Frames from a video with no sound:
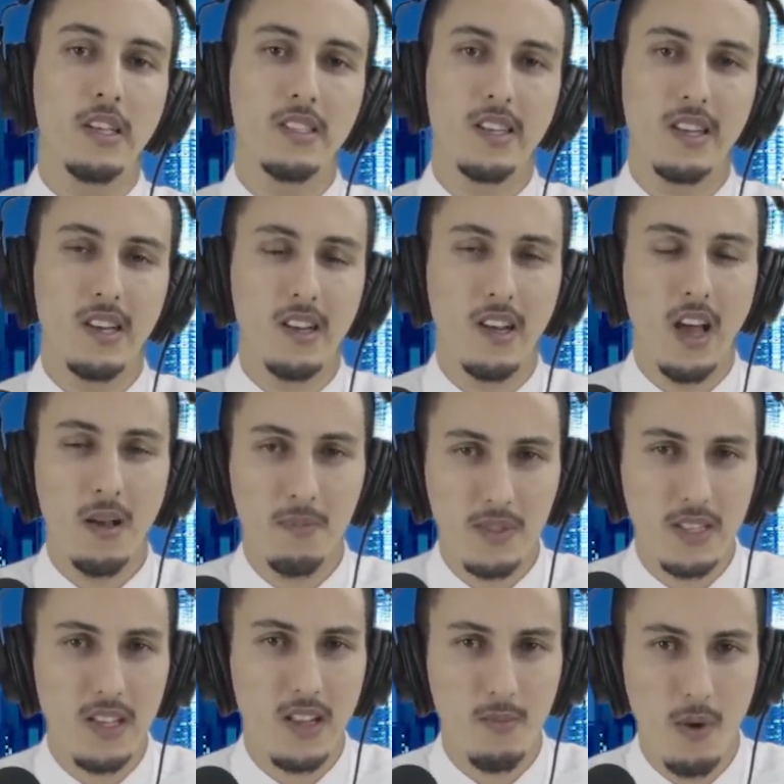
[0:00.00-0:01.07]
ديال
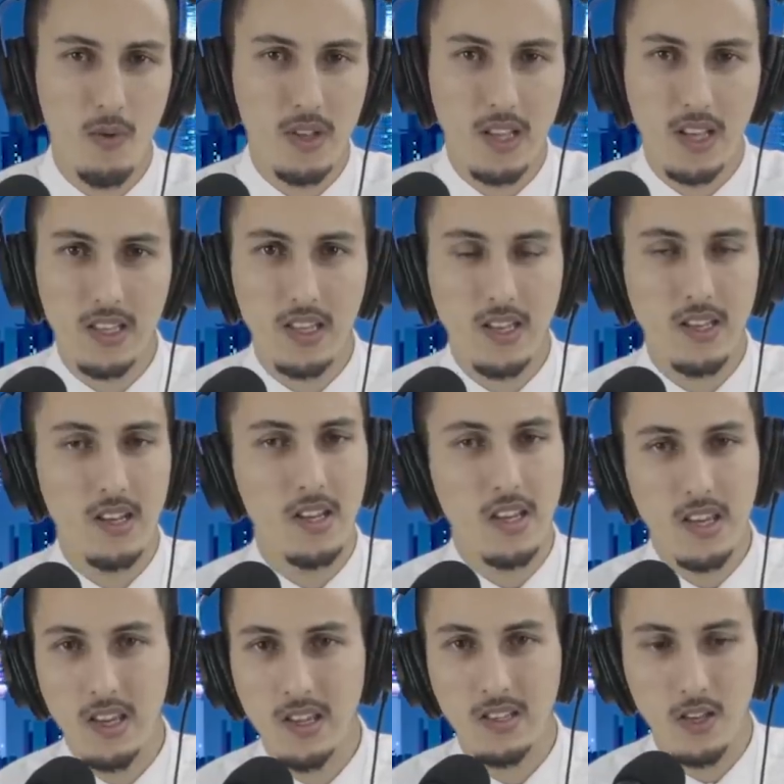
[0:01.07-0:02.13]
ابسط المواد الغذائيه اللي
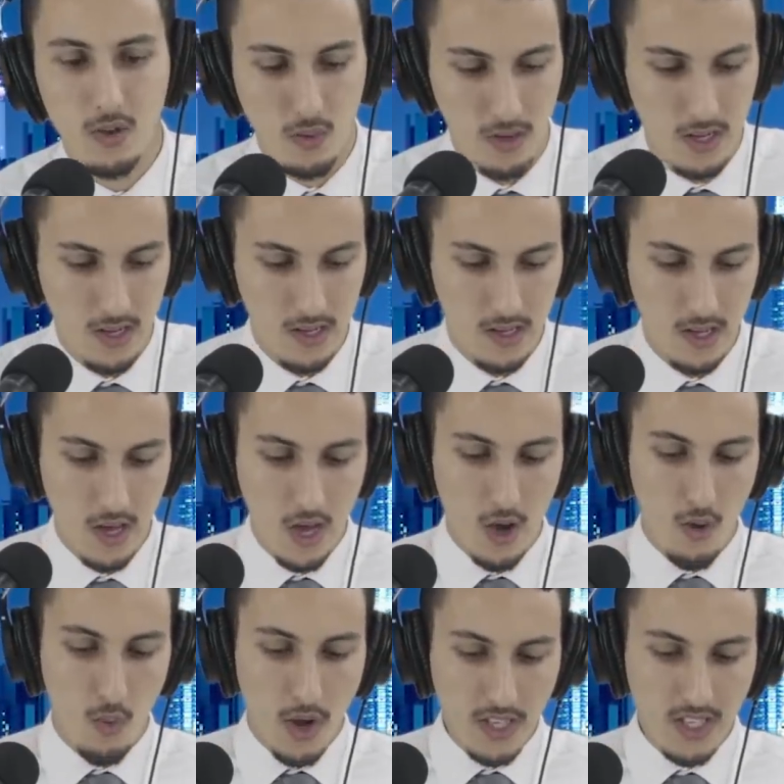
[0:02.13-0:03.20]
كيحتاجوا ليها
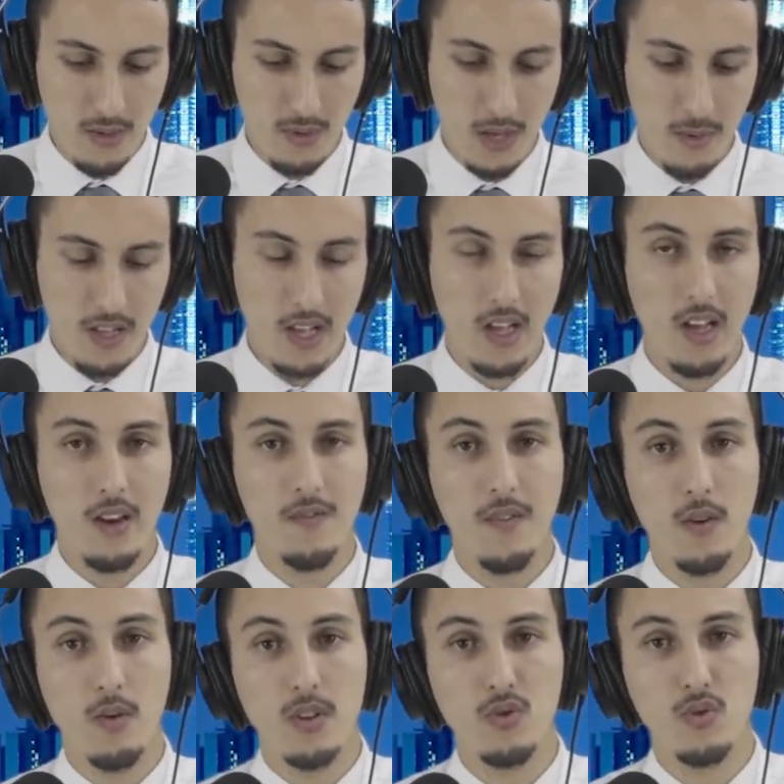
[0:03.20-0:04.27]
وهذا الشيء بطبيعه الحال
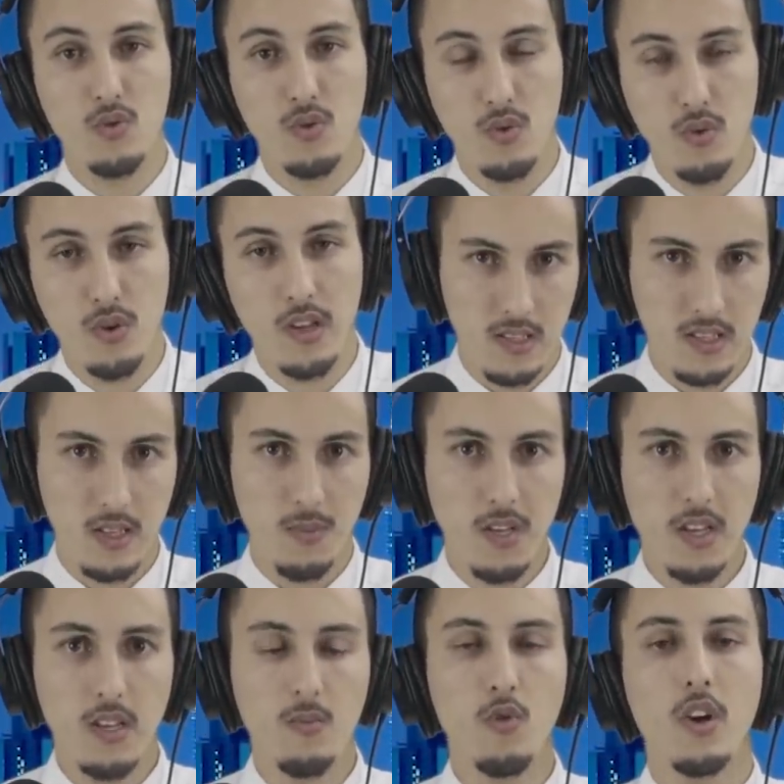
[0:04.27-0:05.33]
فهو سلوك
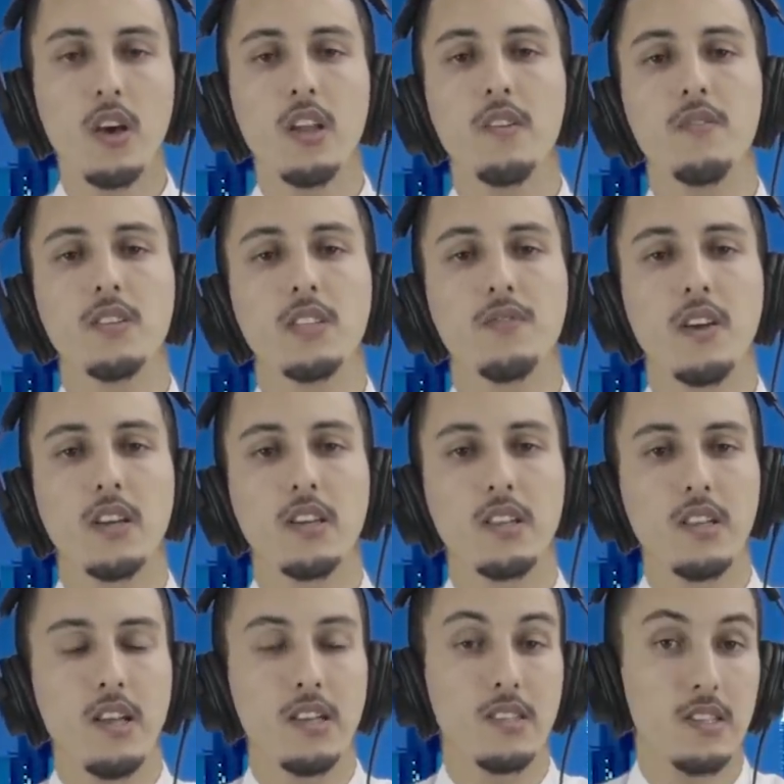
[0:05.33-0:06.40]
صبياني مخالف
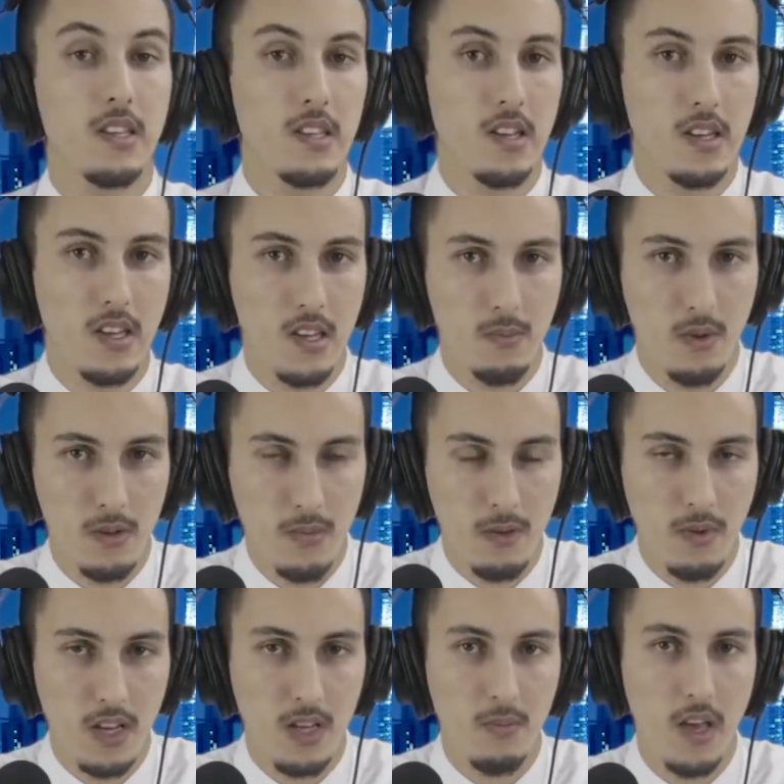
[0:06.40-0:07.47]
للاتفاقيات العسكريه اللي كان برمها
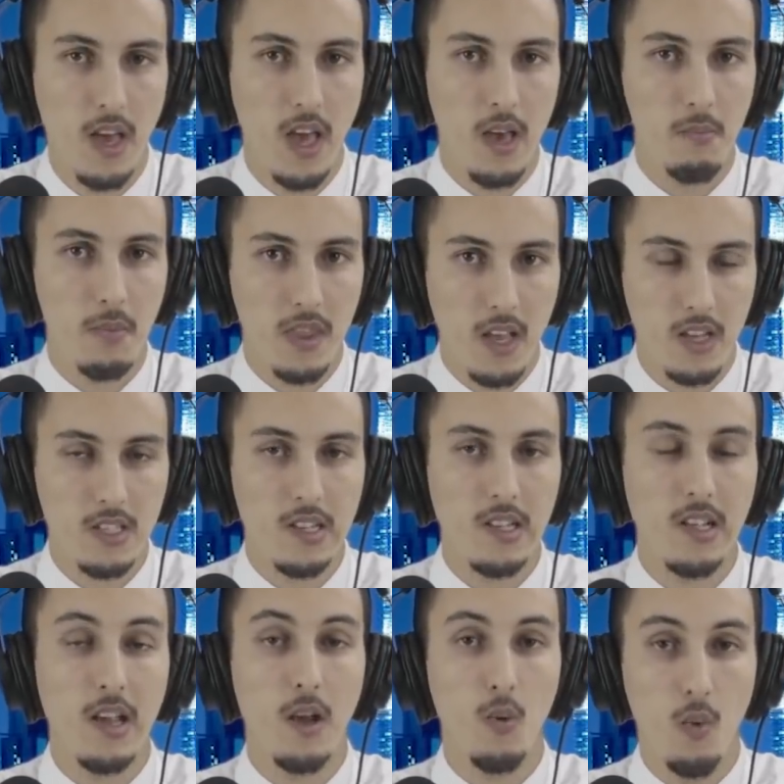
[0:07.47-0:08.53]
المغرب من اجل
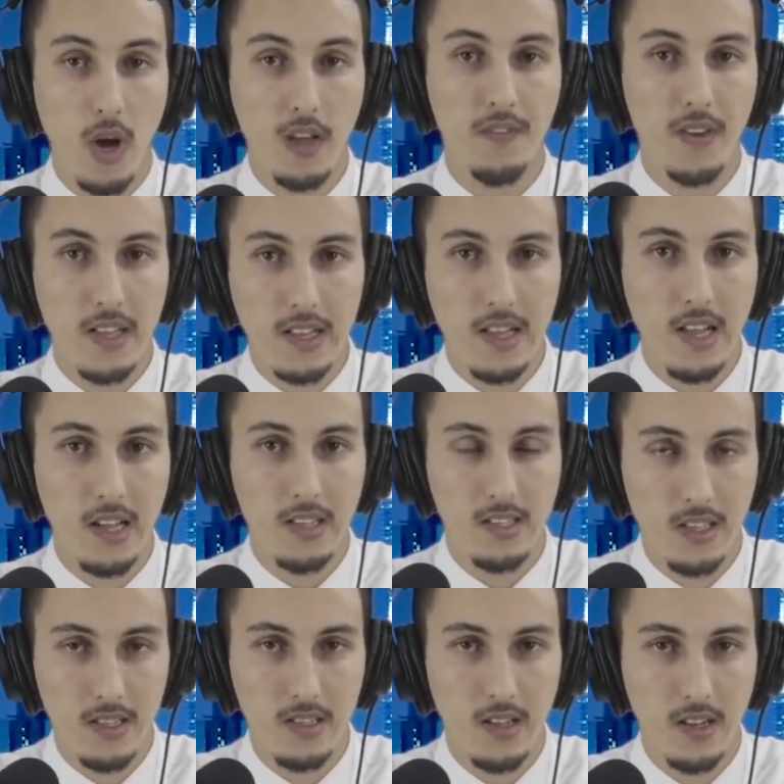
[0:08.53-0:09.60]
وقف اطلاق
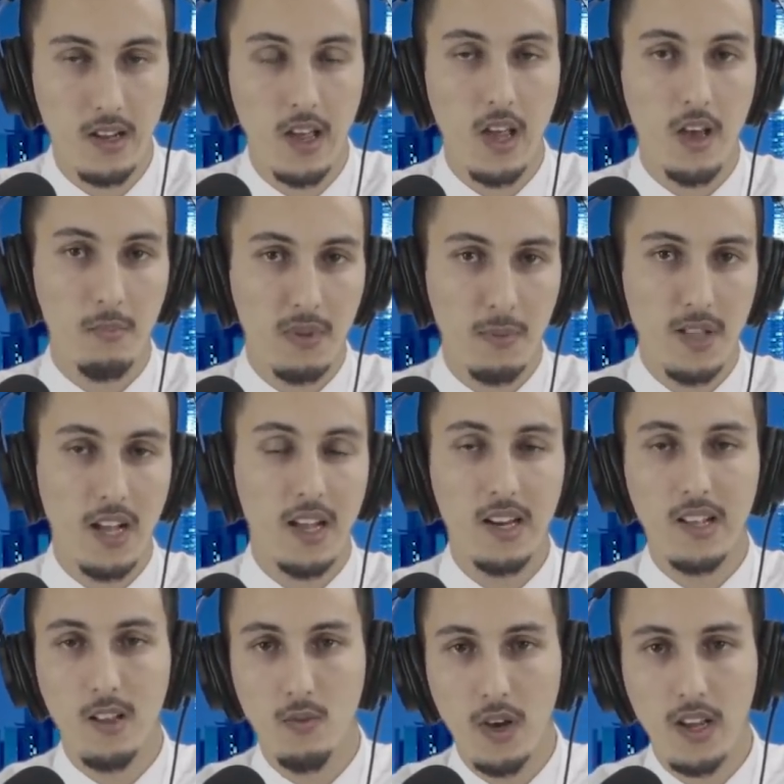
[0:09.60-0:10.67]
ديال النار بطبيعه
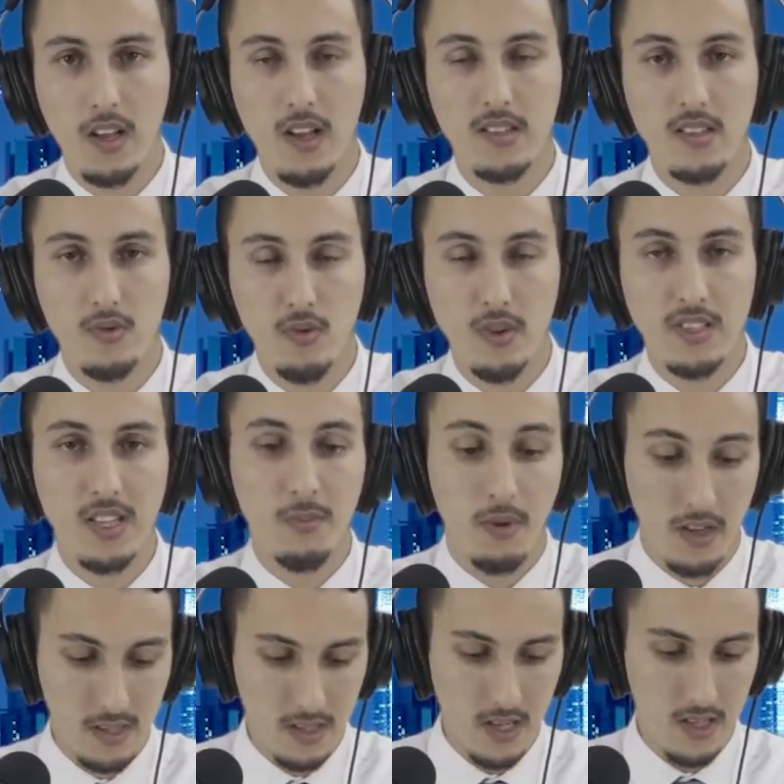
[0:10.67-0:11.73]
الحال هذه الورقه ستحسب
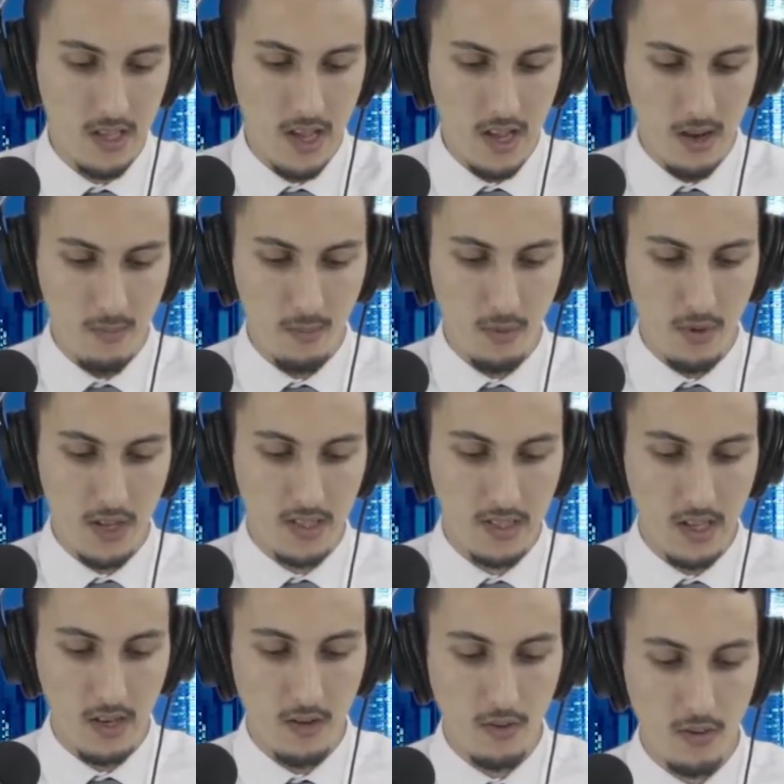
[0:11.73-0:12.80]
ضد
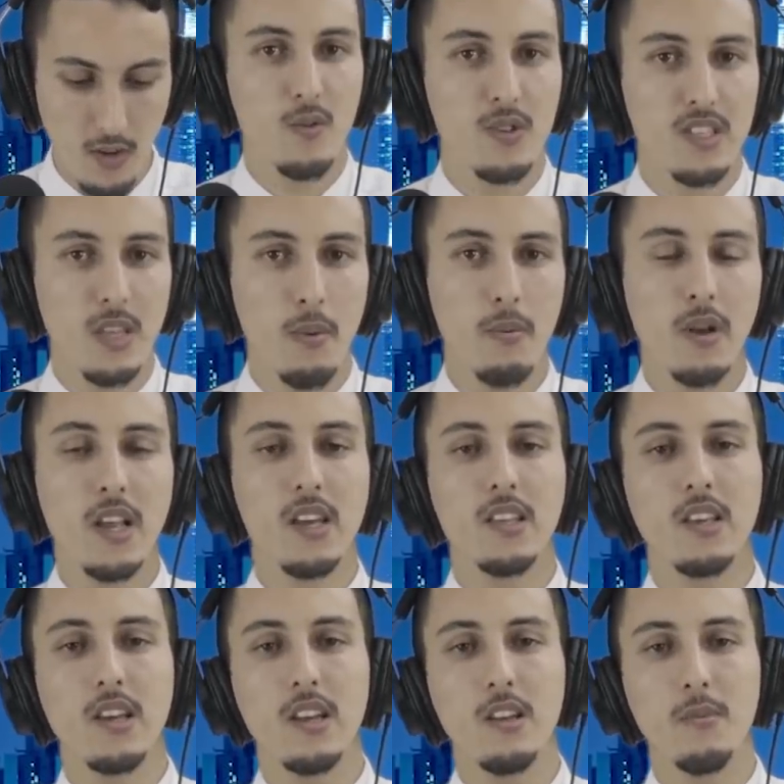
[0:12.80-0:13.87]
البوليزاريو والسبب اللي
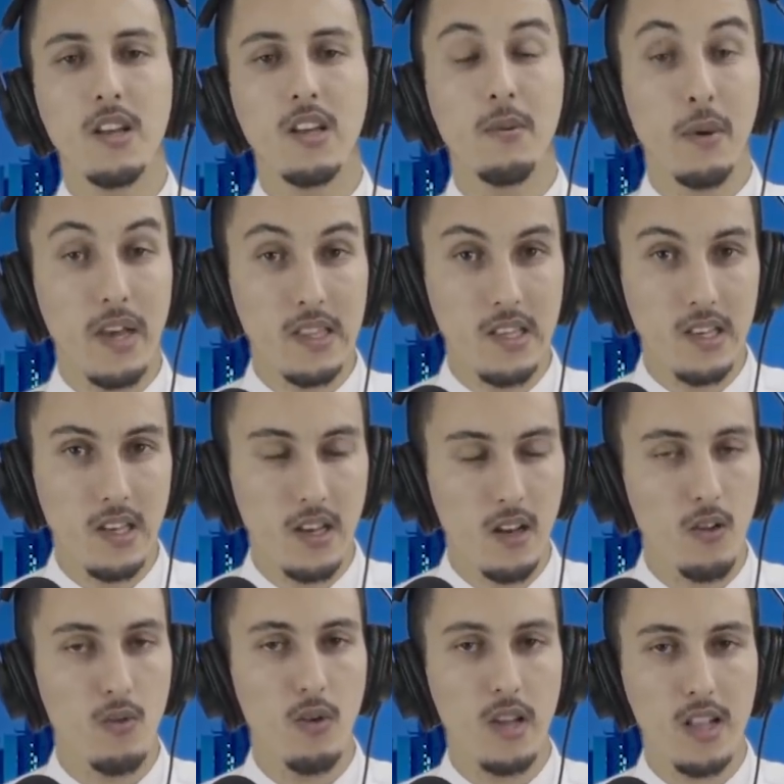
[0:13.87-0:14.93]
غادي يخليهم انهم غادي
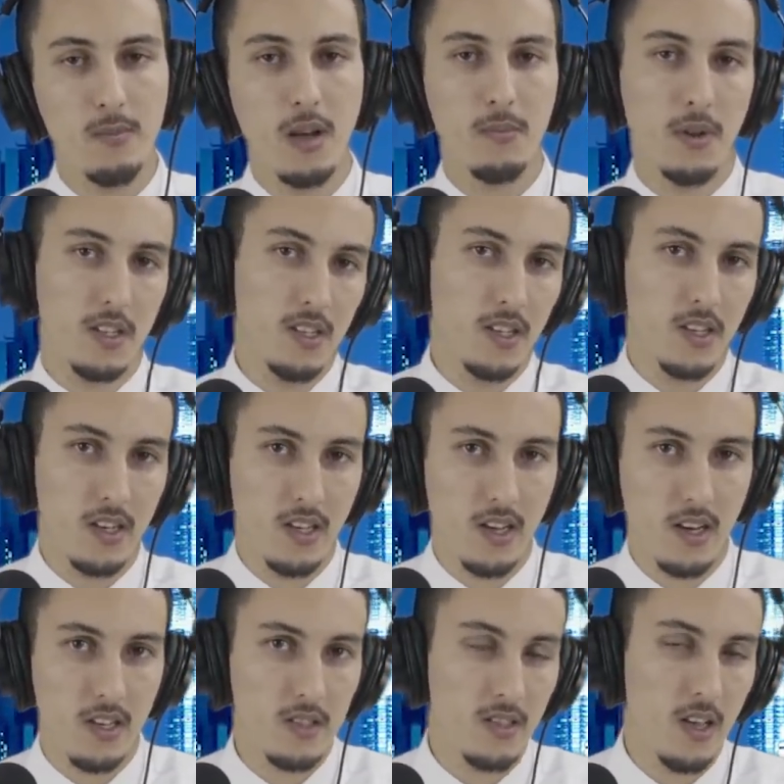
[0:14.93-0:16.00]
يغلقوا هذا المعبر ديال
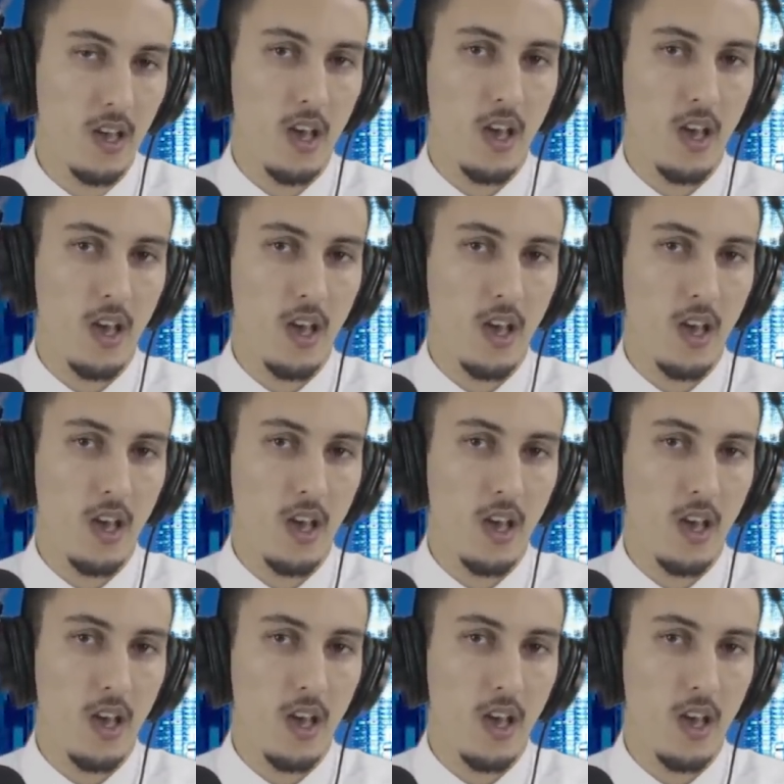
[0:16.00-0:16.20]
الكركرات